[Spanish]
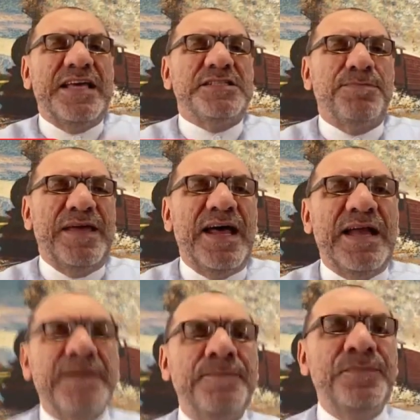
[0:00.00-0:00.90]

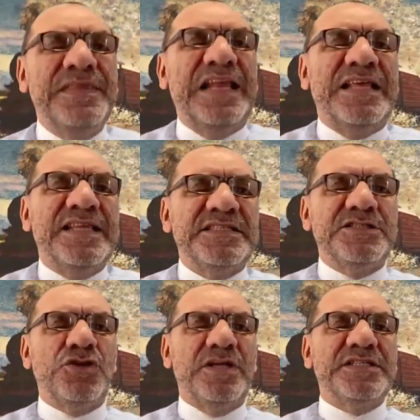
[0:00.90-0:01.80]
esperar de las
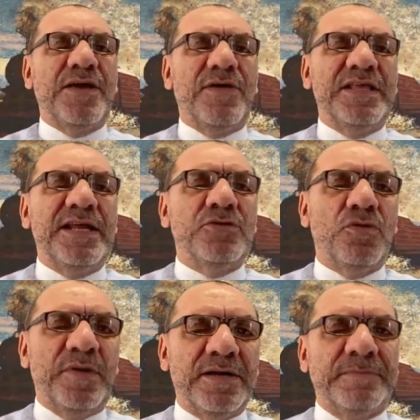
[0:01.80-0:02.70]
decisiones que vayan a tomar.